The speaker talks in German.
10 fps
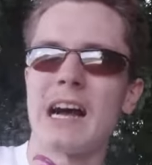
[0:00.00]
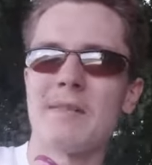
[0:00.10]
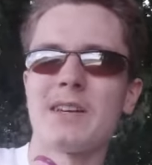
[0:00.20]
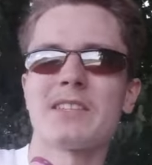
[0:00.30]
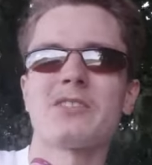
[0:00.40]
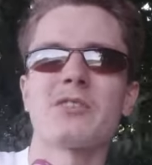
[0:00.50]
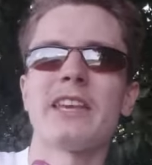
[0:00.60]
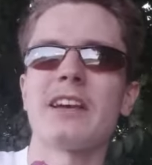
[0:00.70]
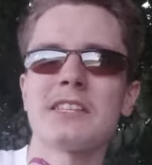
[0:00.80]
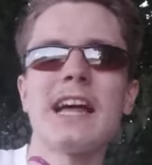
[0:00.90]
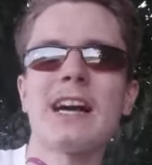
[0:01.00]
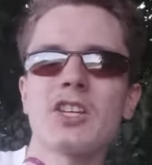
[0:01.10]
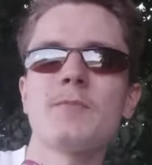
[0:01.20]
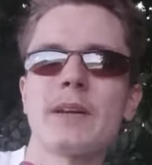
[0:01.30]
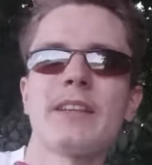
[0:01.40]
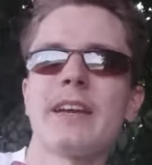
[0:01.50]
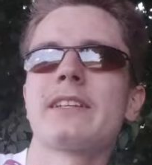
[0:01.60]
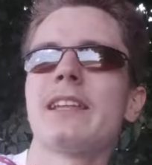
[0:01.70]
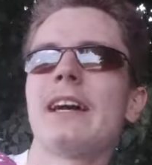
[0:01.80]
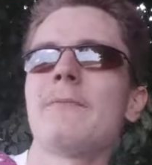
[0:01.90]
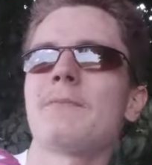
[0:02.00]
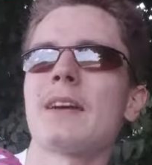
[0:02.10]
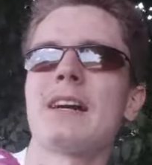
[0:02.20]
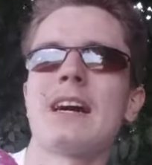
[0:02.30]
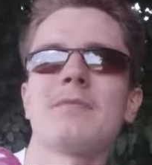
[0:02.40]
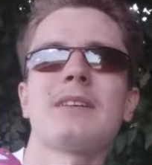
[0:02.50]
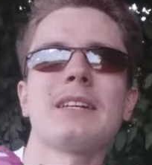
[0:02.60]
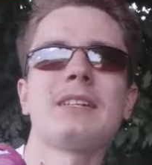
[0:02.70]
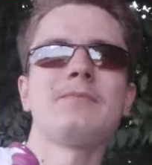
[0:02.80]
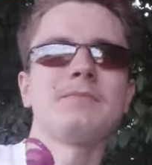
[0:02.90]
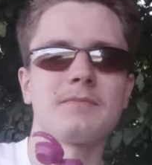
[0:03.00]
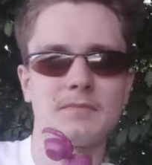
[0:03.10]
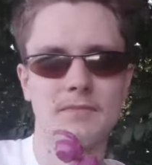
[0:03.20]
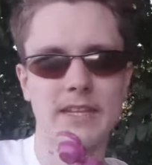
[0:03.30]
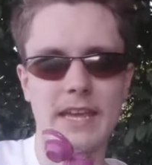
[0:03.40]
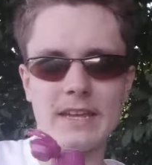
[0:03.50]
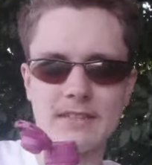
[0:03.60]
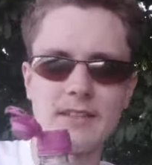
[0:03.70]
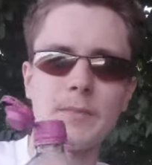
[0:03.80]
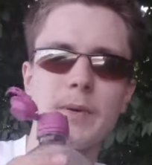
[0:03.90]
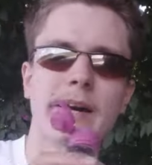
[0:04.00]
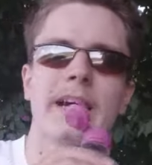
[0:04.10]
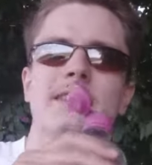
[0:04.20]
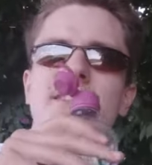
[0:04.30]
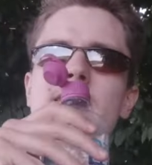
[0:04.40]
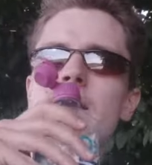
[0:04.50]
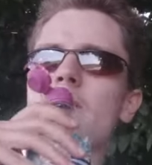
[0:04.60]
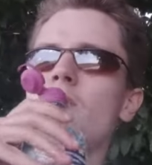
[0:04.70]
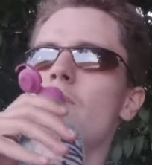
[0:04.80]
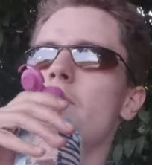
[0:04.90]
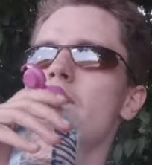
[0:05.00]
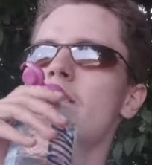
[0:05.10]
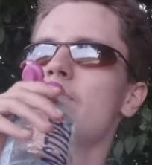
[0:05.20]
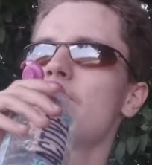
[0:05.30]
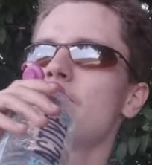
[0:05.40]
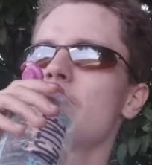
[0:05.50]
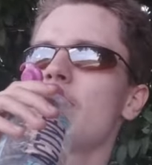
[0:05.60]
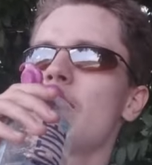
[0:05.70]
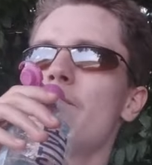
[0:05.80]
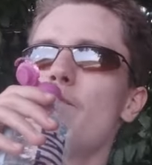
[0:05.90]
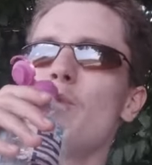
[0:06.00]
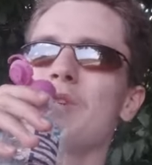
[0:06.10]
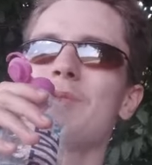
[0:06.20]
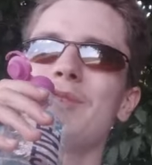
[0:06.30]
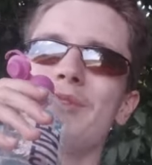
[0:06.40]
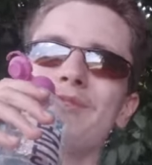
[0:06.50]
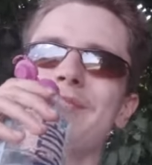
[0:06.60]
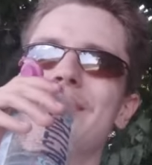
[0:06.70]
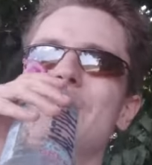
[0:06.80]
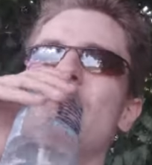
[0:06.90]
Aber es ist okay. Also Nachgeschmack, der geht klar. Aber die ersten Nippereien sind dann doch ein bisschen gewöhnungsbedürftig.